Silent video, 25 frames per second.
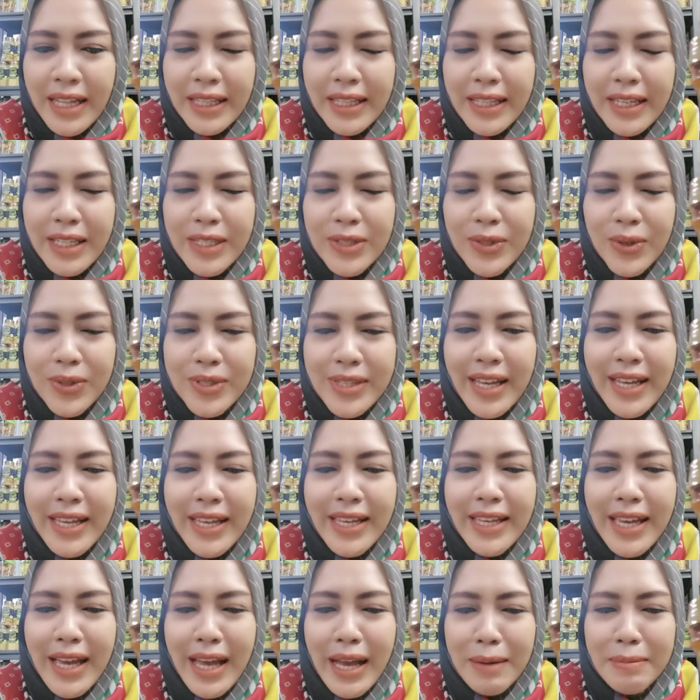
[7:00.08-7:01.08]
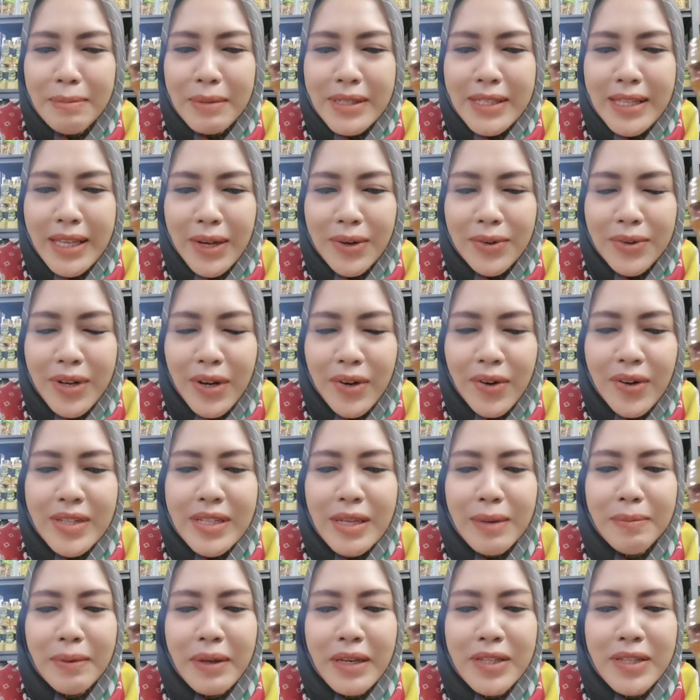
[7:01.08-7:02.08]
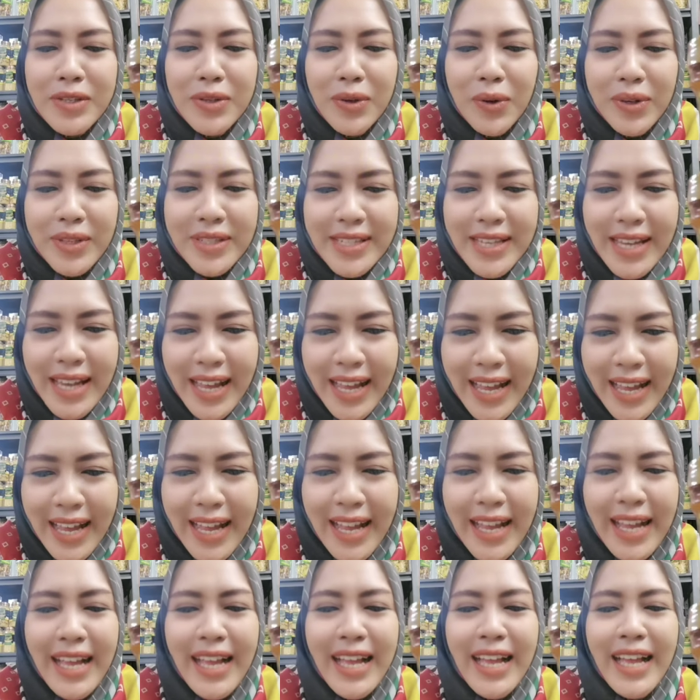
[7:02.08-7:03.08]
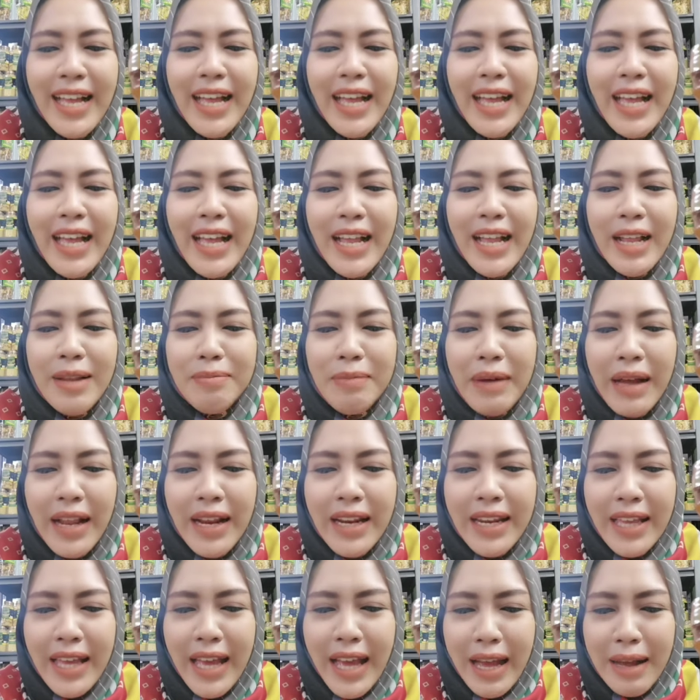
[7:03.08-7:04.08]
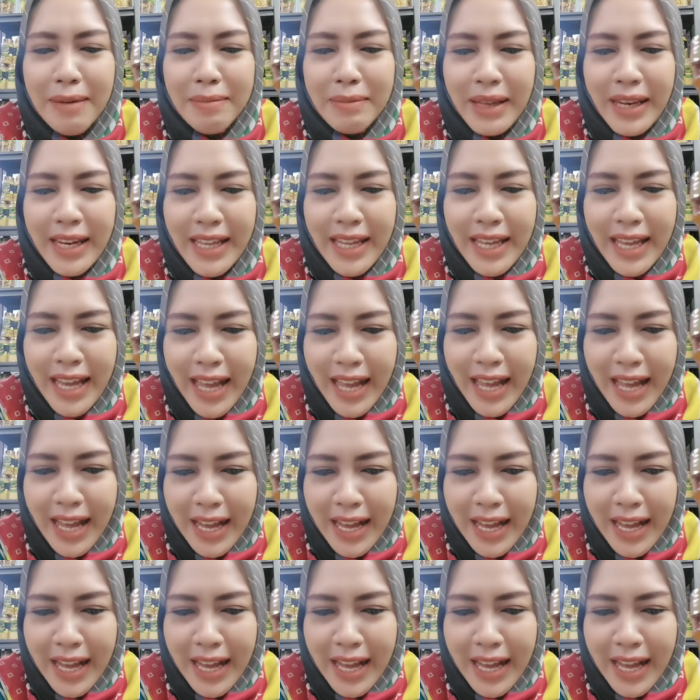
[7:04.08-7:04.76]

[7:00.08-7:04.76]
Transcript: di Jogja iya Mas Garuda sudah sampai di Jogja Mbak Lia Amelia.